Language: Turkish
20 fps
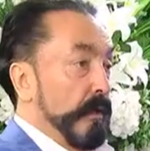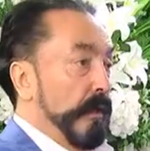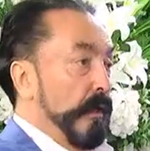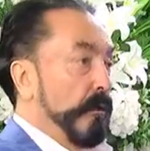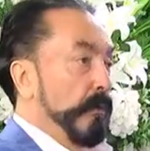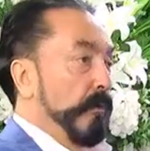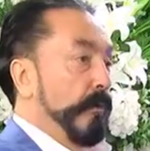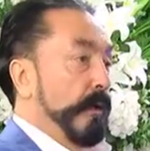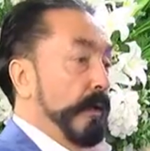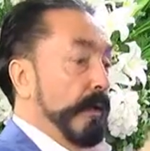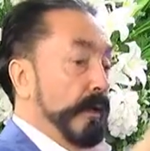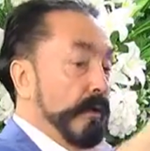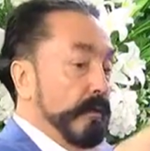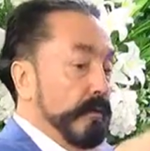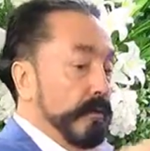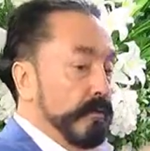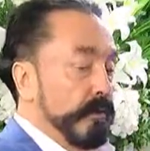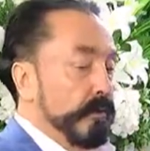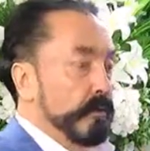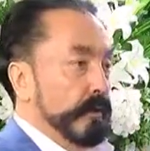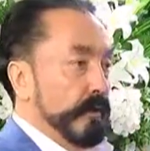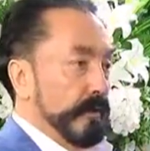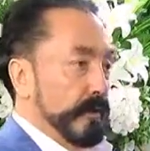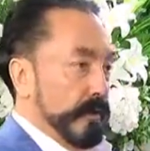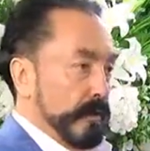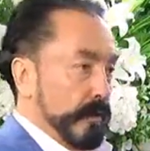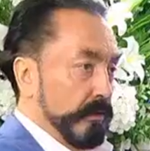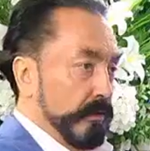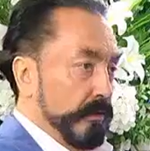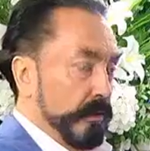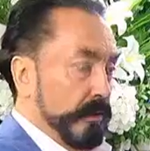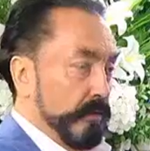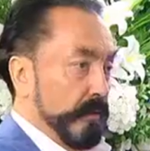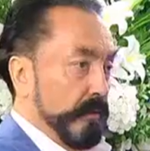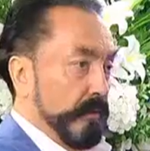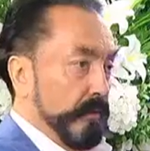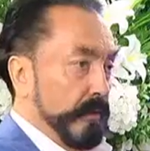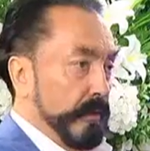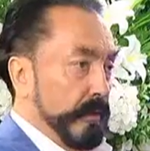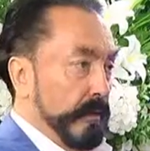Ama bak 54 yerde
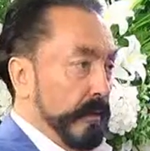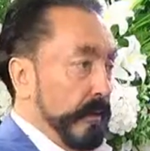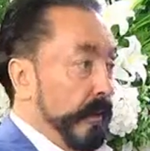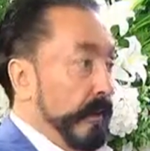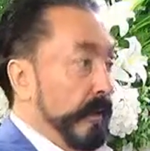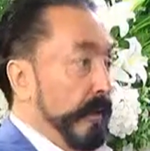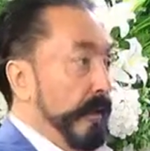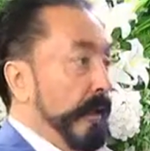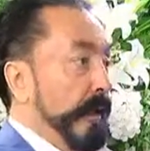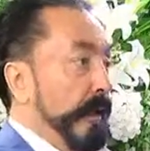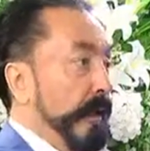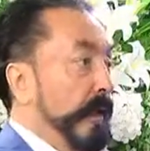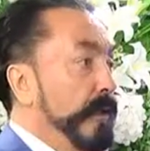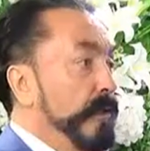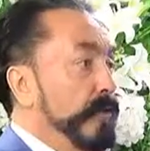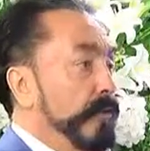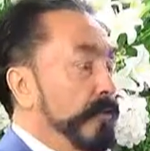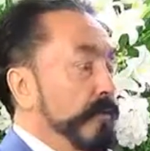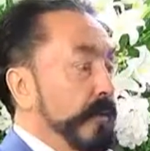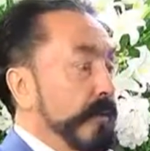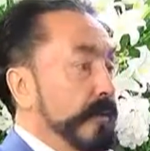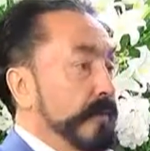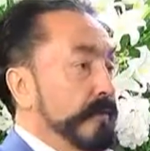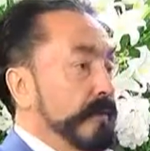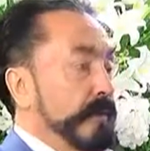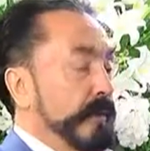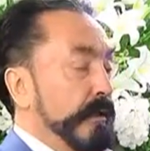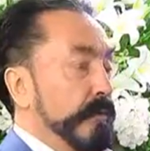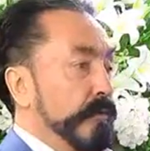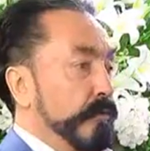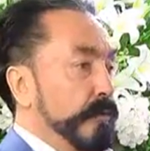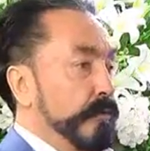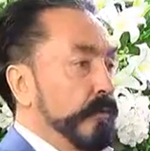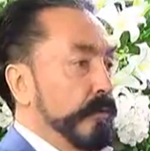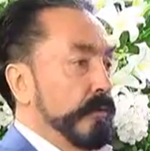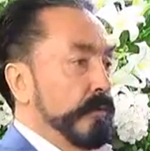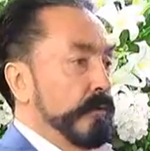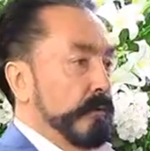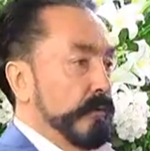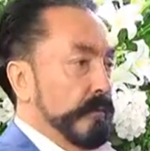çatışma var. Her gün askerimiz,
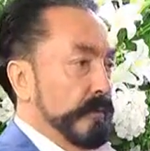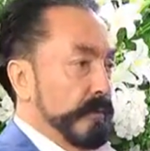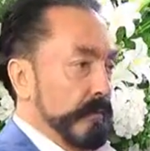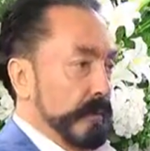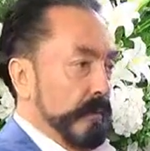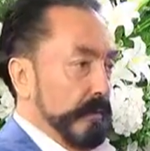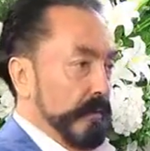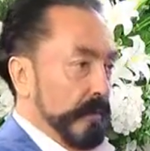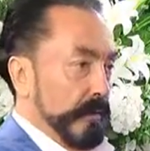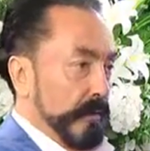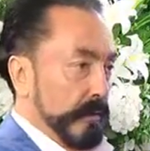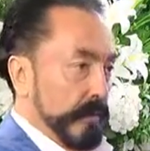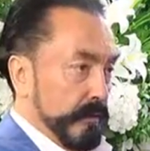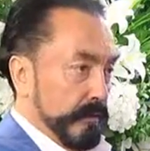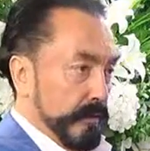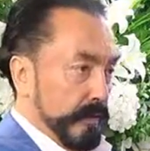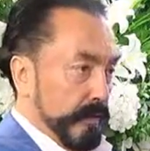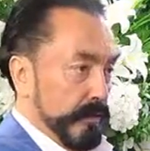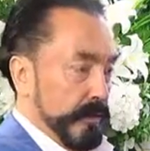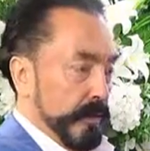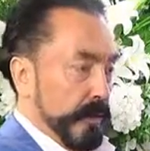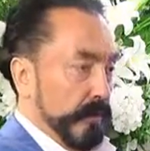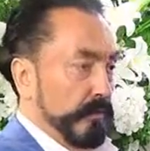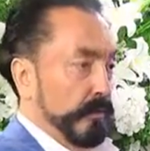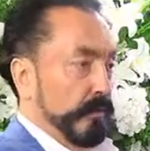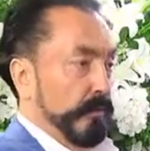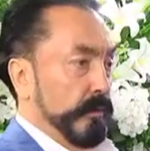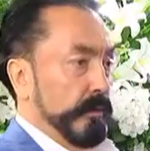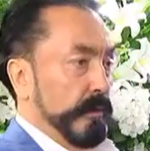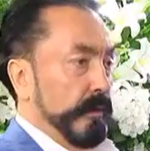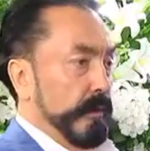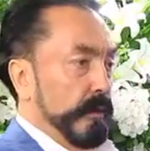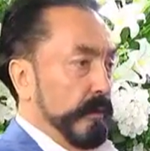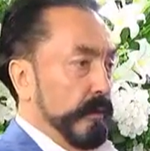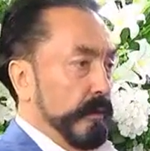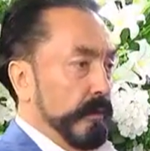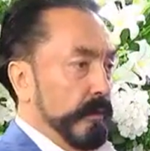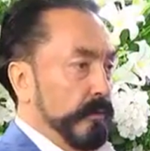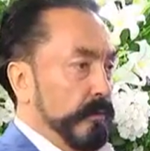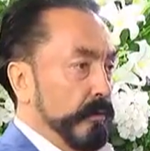polisimiz ya şehit oluyor,
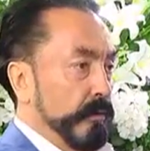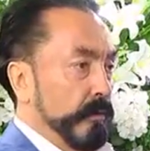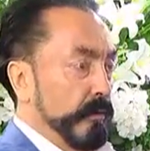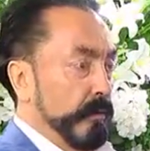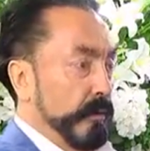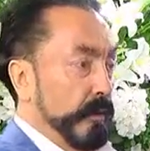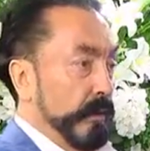yaralanıyor.